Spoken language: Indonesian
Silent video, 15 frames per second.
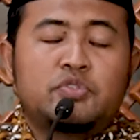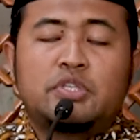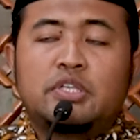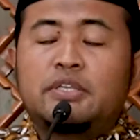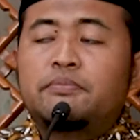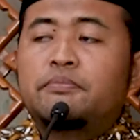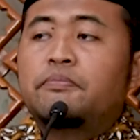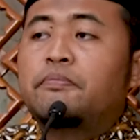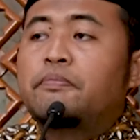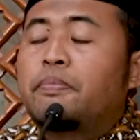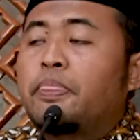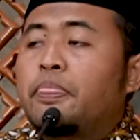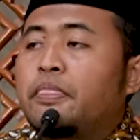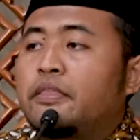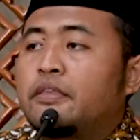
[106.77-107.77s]
muslim
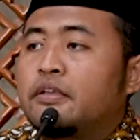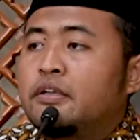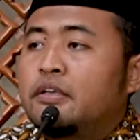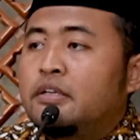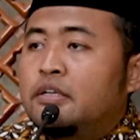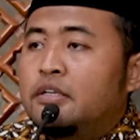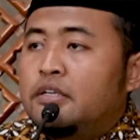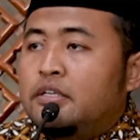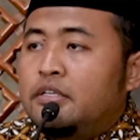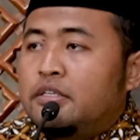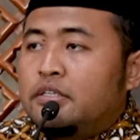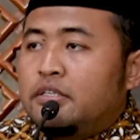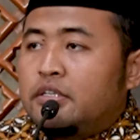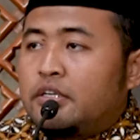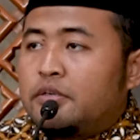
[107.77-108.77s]

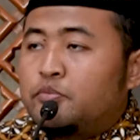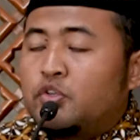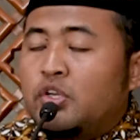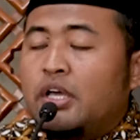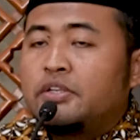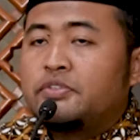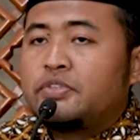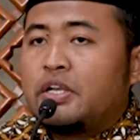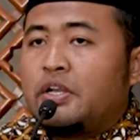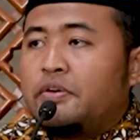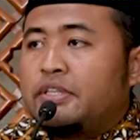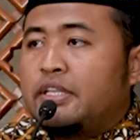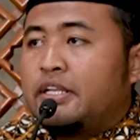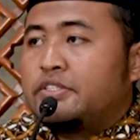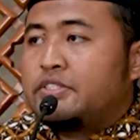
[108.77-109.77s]
Kemudian
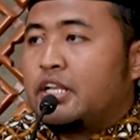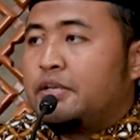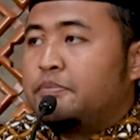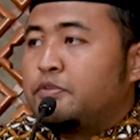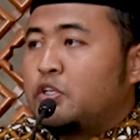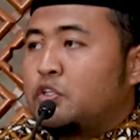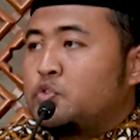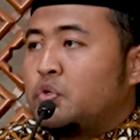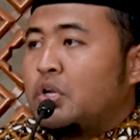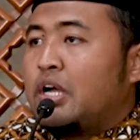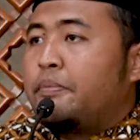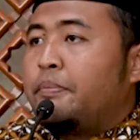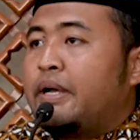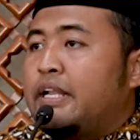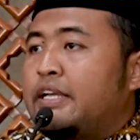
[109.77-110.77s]
salawat dan salam
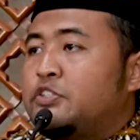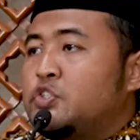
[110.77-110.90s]
tercurah pada